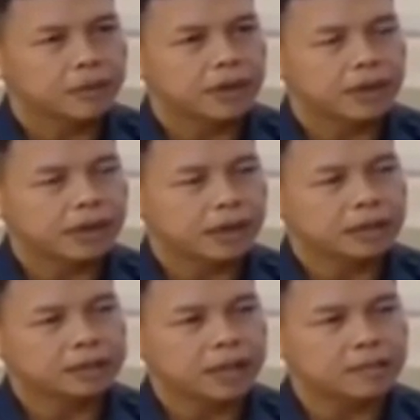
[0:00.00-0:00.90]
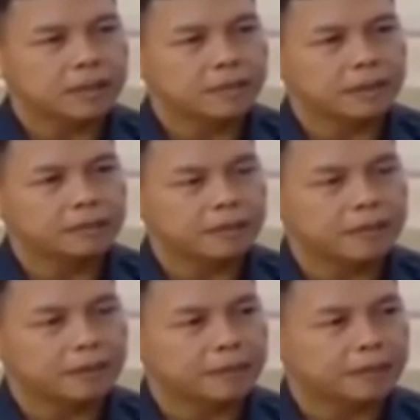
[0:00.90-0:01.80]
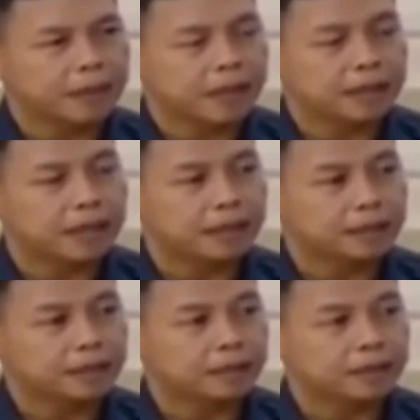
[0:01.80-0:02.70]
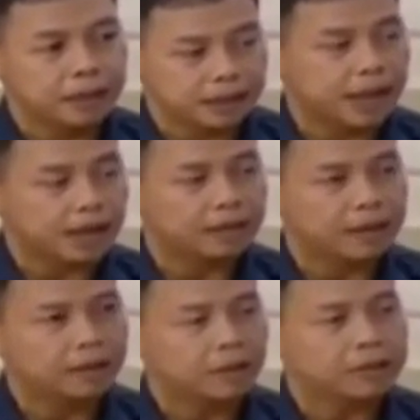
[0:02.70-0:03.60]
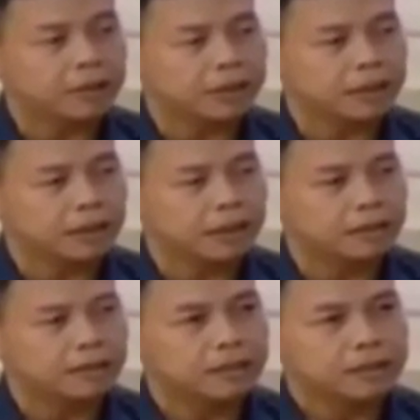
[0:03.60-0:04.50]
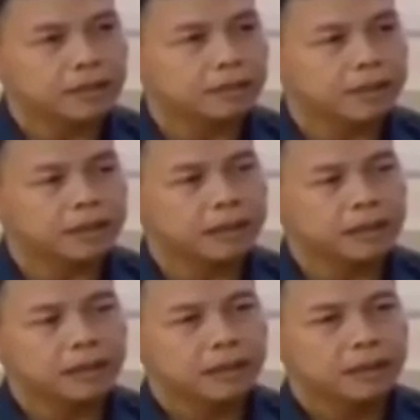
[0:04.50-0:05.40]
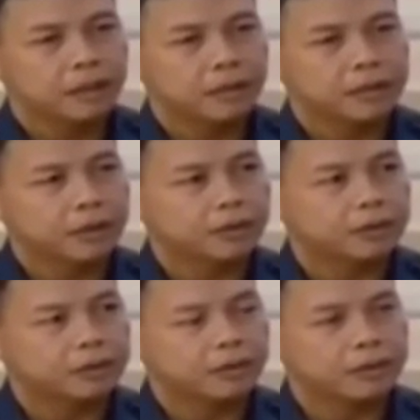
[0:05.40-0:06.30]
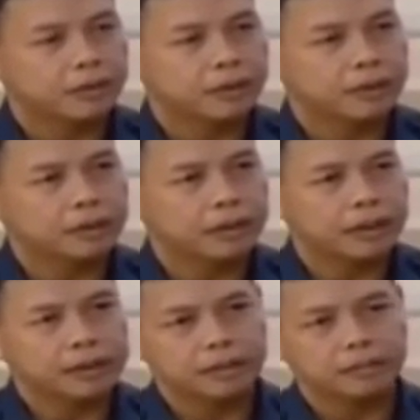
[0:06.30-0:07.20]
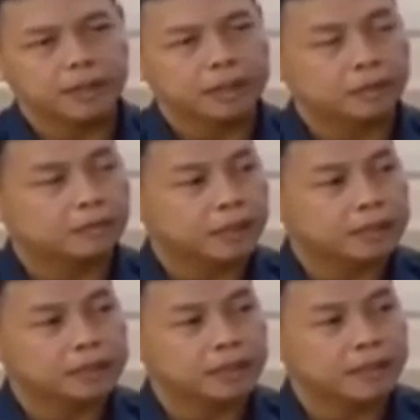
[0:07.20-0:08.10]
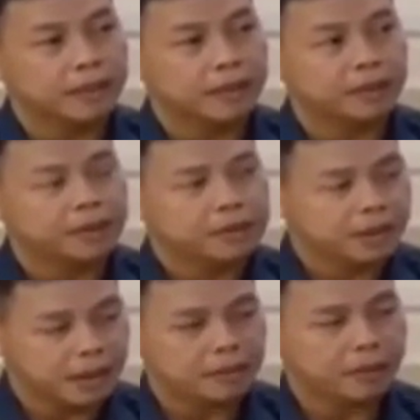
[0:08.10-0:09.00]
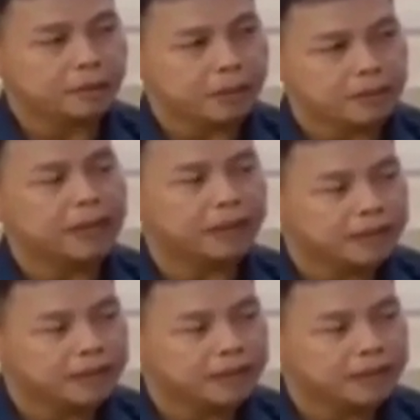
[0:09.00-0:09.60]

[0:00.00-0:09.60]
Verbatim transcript: Yun ang ang sabi naman ng papa niya para makakandidato na, nata, na doon sila nag uh, silbi doon yung uh, ah, birth of place ni Mayor sa Albuera para